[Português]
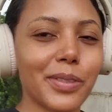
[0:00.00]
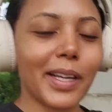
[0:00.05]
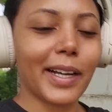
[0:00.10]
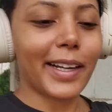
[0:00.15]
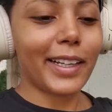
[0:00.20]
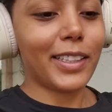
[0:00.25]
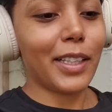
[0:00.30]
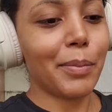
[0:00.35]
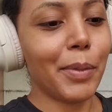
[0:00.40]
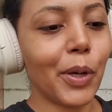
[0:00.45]
A
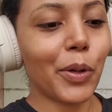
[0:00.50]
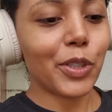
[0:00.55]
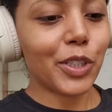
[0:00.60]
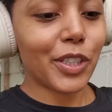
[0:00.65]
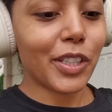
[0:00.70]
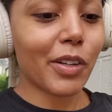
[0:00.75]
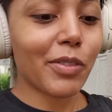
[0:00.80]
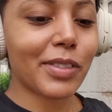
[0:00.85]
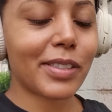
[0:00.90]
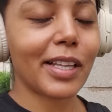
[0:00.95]
academia hoje
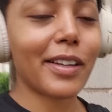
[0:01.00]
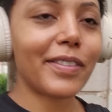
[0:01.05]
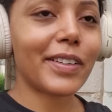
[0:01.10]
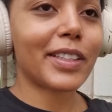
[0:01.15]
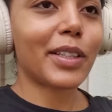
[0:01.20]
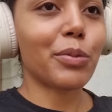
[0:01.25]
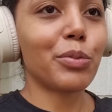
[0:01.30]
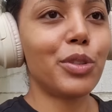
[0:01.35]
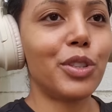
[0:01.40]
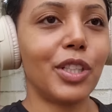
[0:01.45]
não estava
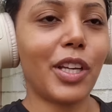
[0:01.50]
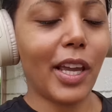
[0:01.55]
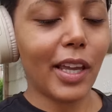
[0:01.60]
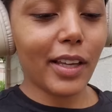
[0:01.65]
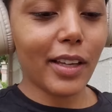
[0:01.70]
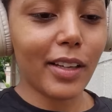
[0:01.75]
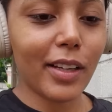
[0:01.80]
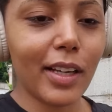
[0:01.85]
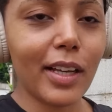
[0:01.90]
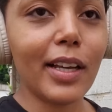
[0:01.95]
tão
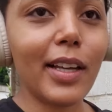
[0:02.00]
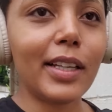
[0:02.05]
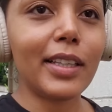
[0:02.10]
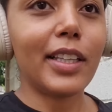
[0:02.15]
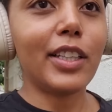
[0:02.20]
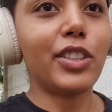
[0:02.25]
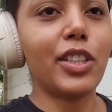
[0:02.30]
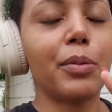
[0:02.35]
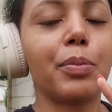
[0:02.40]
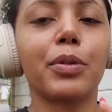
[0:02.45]
cheia.
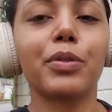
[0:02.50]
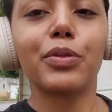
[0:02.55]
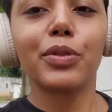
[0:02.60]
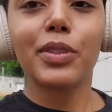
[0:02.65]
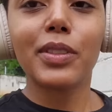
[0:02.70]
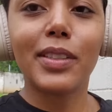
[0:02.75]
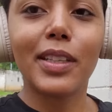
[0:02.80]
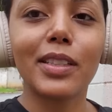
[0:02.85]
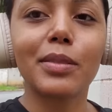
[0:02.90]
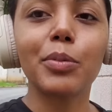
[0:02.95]
Deixei para
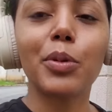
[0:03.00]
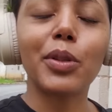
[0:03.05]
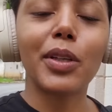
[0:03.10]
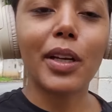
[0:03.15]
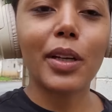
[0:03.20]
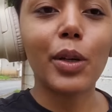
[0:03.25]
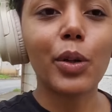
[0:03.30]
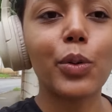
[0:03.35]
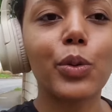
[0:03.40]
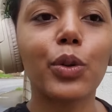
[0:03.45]
vocês meu
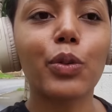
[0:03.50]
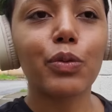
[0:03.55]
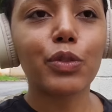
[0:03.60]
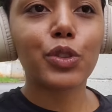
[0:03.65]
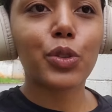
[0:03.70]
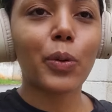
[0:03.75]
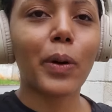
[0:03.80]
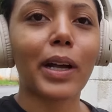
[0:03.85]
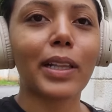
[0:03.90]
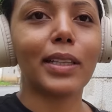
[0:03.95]
treininho novo de
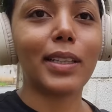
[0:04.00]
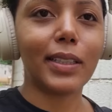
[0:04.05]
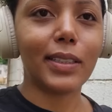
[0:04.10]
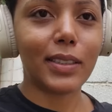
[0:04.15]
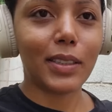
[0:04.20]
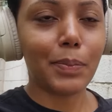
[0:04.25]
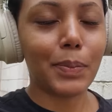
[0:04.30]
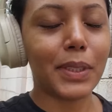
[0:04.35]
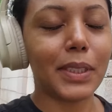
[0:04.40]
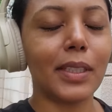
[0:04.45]

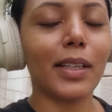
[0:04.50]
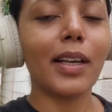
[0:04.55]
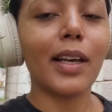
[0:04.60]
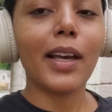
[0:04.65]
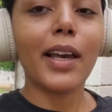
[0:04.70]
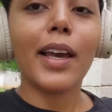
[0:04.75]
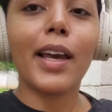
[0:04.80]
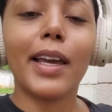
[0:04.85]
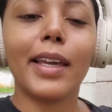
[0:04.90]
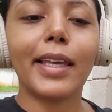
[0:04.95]
quadríceps.
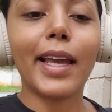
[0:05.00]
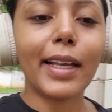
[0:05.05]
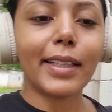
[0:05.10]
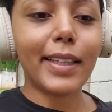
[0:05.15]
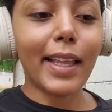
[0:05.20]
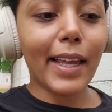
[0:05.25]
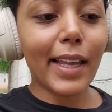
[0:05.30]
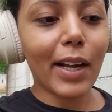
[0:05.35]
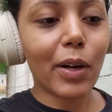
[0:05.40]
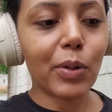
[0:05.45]
E a
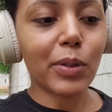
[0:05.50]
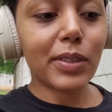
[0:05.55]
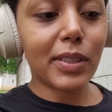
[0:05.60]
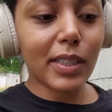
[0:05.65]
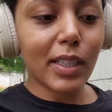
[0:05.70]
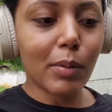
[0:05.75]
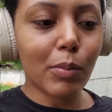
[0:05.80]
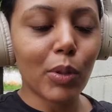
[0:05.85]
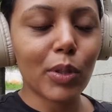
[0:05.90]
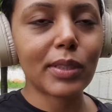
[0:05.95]
ideia é
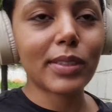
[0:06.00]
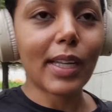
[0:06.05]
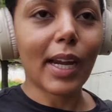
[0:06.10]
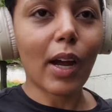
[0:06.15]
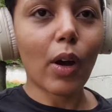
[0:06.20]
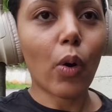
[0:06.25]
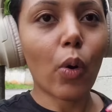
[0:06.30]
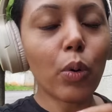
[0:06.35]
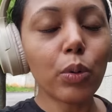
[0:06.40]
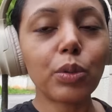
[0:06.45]
conseguir mostrar
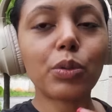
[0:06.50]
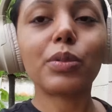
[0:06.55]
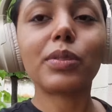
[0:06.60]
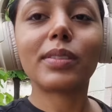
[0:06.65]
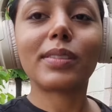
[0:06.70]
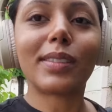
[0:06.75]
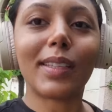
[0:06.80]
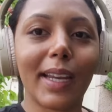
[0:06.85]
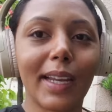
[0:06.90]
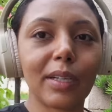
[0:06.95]
outros
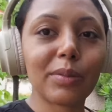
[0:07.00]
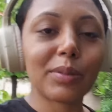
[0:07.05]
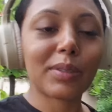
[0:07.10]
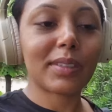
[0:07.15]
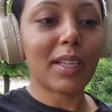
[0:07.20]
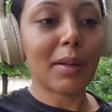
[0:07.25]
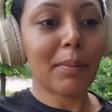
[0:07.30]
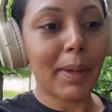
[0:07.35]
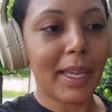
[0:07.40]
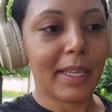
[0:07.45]
treinos
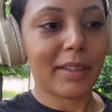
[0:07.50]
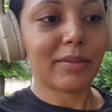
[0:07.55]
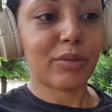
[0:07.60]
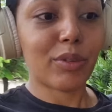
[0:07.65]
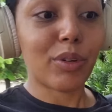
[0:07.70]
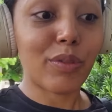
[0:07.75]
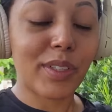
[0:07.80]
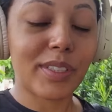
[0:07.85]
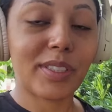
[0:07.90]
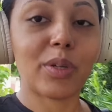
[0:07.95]
também.
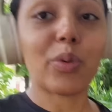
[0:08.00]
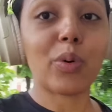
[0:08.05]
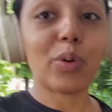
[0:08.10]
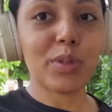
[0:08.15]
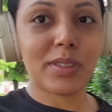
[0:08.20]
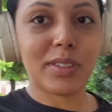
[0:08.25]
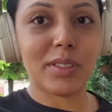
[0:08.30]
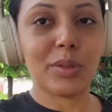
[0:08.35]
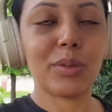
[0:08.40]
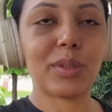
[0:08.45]
Vou ver se eu
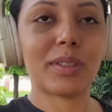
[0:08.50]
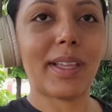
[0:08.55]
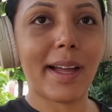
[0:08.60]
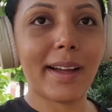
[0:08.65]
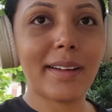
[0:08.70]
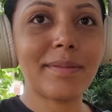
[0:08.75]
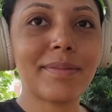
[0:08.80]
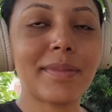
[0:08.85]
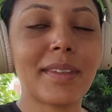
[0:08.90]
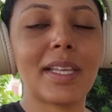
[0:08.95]
consigo, tá?
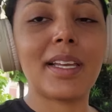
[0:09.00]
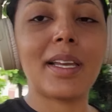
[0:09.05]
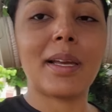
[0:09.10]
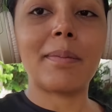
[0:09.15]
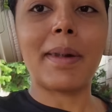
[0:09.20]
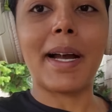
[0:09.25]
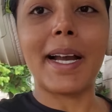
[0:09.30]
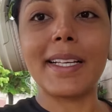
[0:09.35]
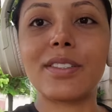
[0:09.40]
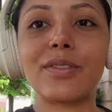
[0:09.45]

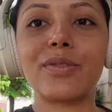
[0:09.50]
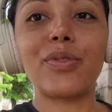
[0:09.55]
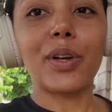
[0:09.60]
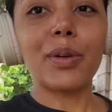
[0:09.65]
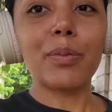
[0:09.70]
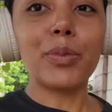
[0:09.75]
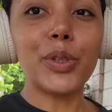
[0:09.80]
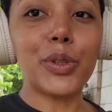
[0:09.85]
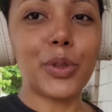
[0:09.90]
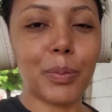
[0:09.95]
Mas foi
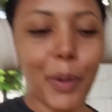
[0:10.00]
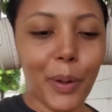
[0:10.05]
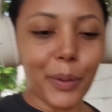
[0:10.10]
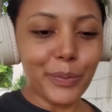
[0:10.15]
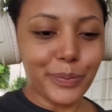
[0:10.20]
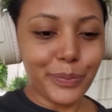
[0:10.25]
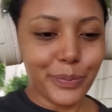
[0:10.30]
muito bom.